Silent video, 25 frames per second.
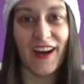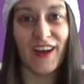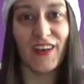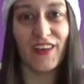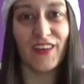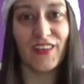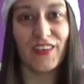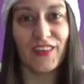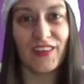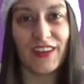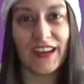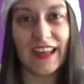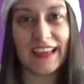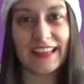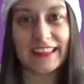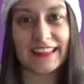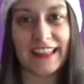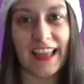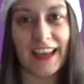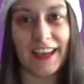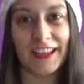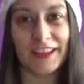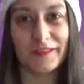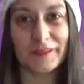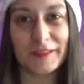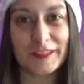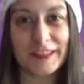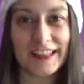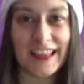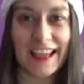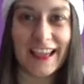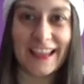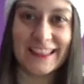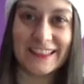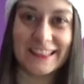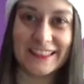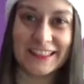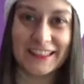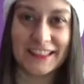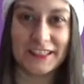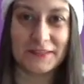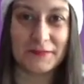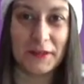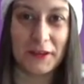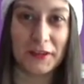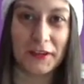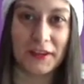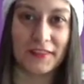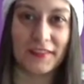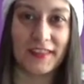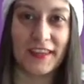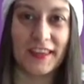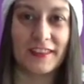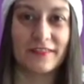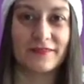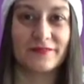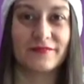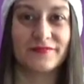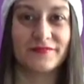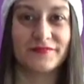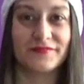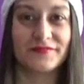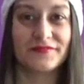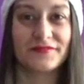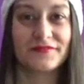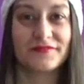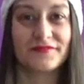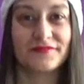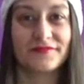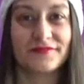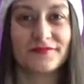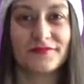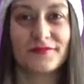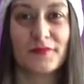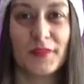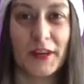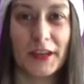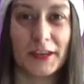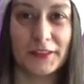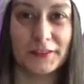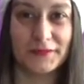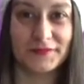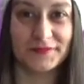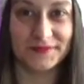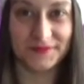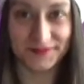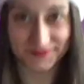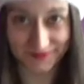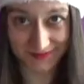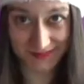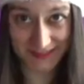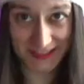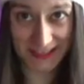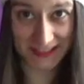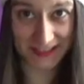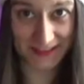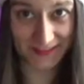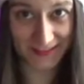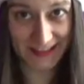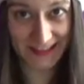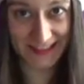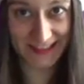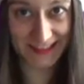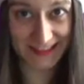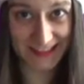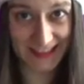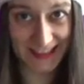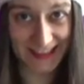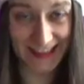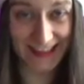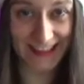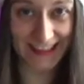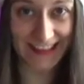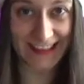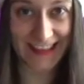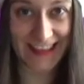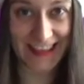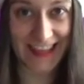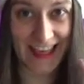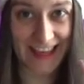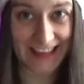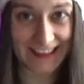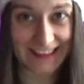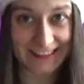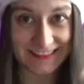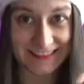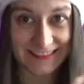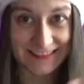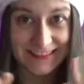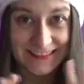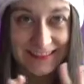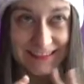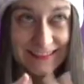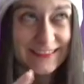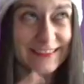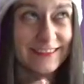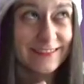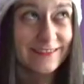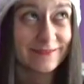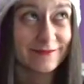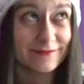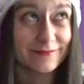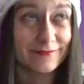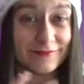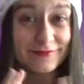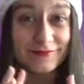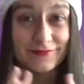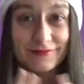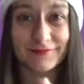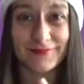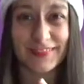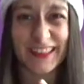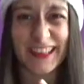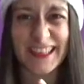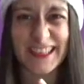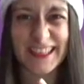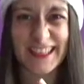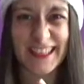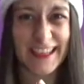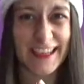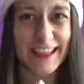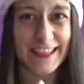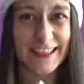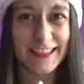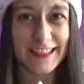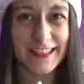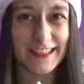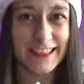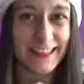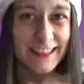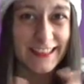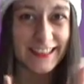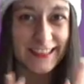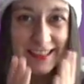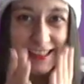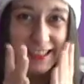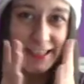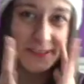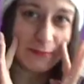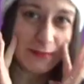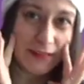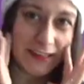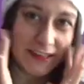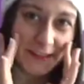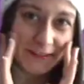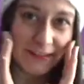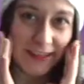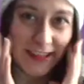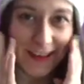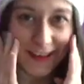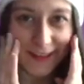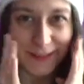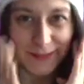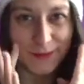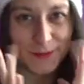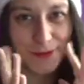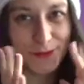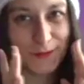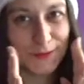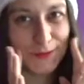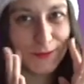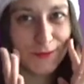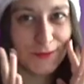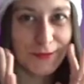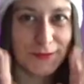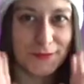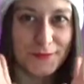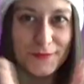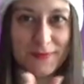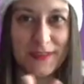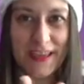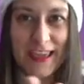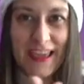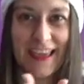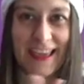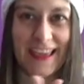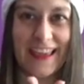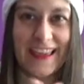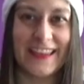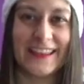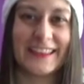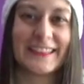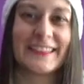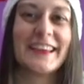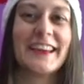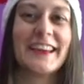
Hola, ¿qué tal? ¿Cómo estáis? Espero que bien. Bueno, ya sabéis, quedan mm, tres días, tres días para Navidad. ¡Uh, bien!